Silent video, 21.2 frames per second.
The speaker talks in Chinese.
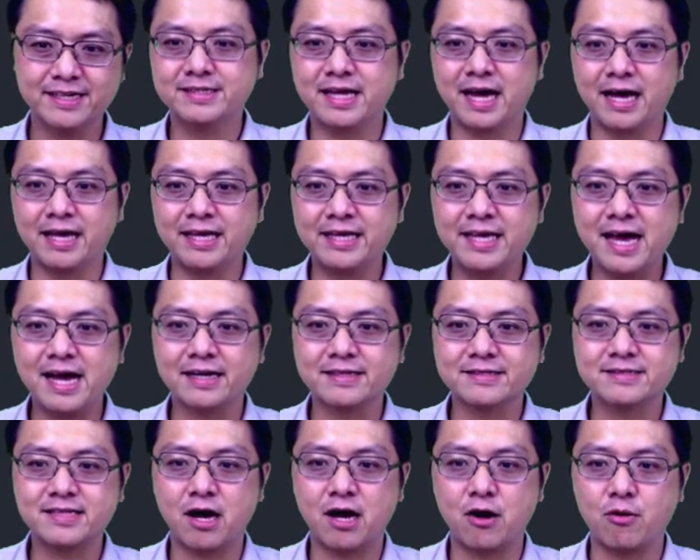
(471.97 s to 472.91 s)
那一
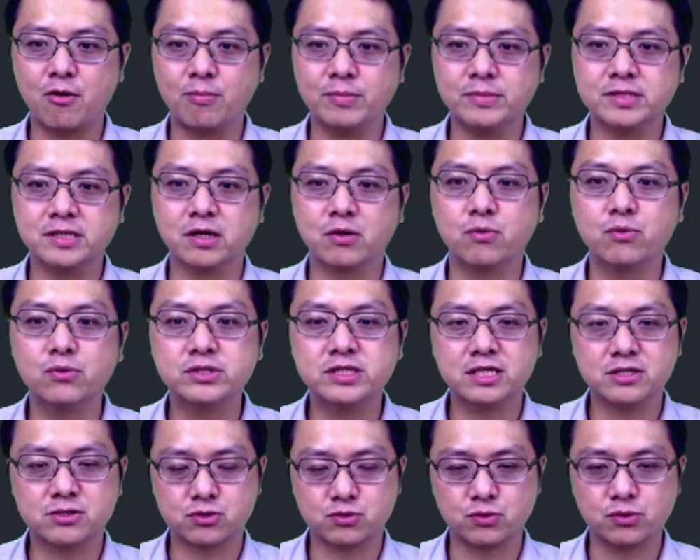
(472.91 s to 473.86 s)
样到我们的物
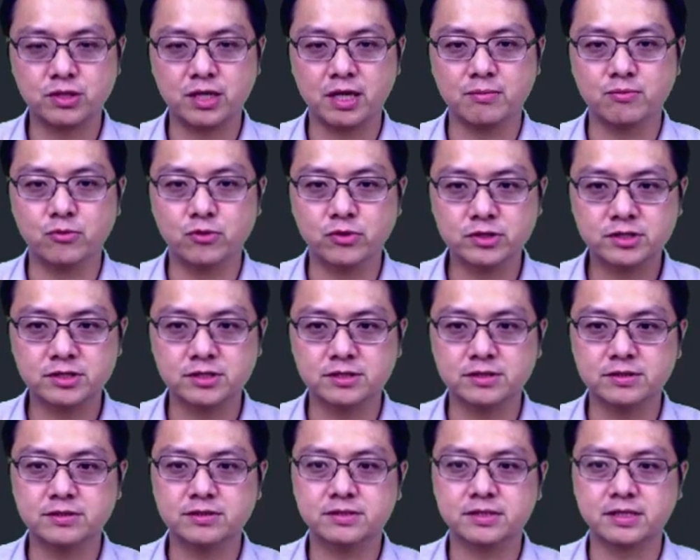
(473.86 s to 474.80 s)
件锁点模
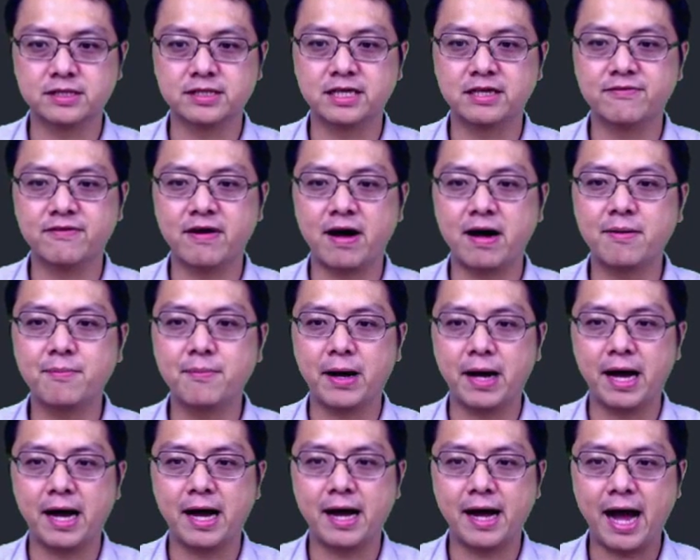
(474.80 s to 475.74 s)
式这个地方，
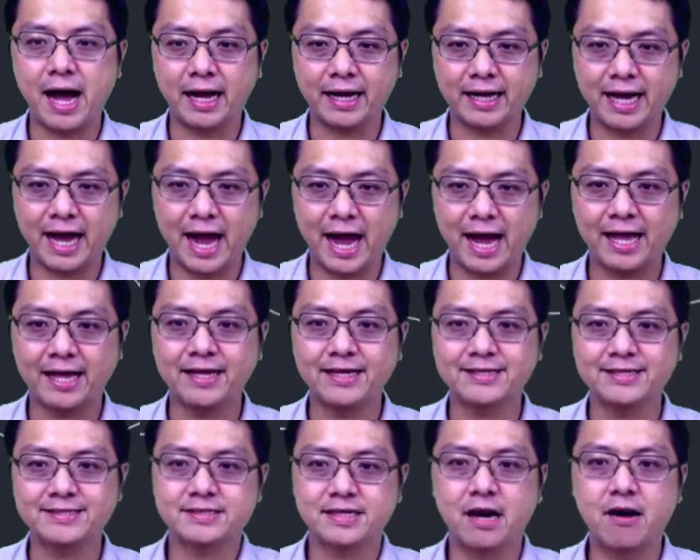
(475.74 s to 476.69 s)
把它按开，
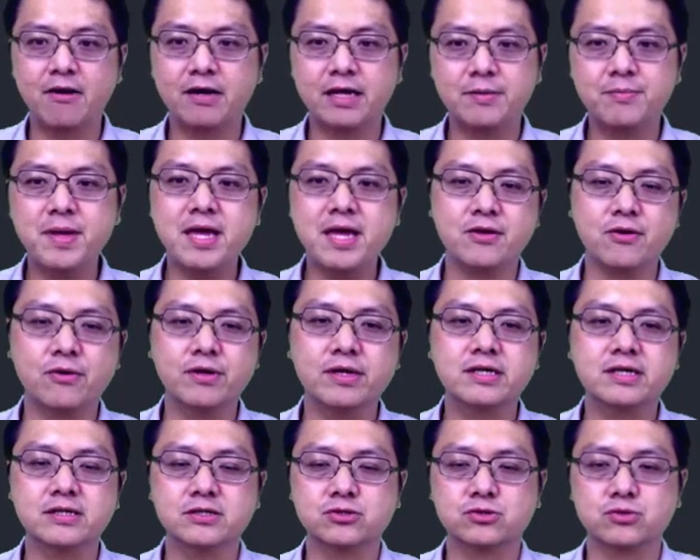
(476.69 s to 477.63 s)
然后里面有
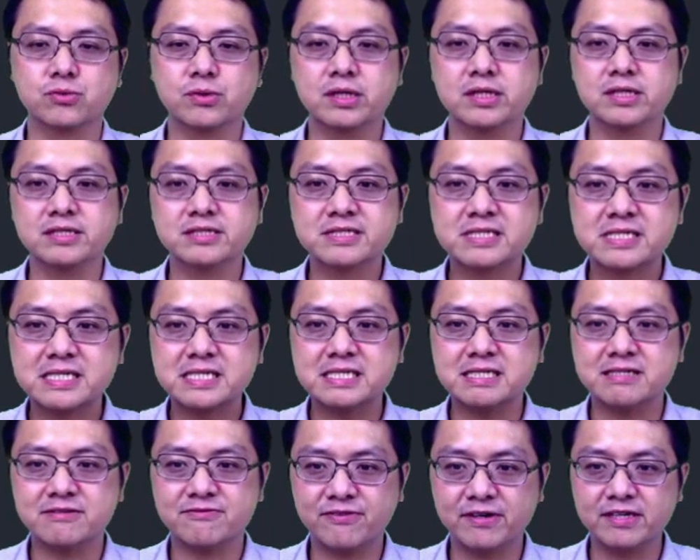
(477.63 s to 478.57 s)
一个所谓的
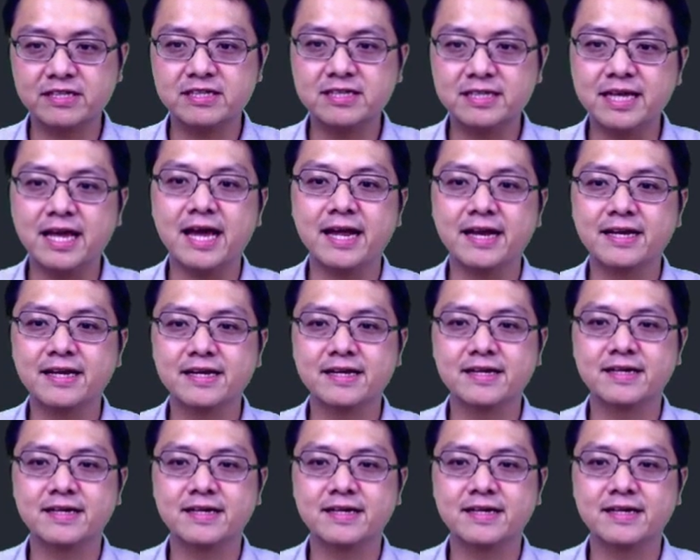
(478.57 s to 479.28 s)
四分点。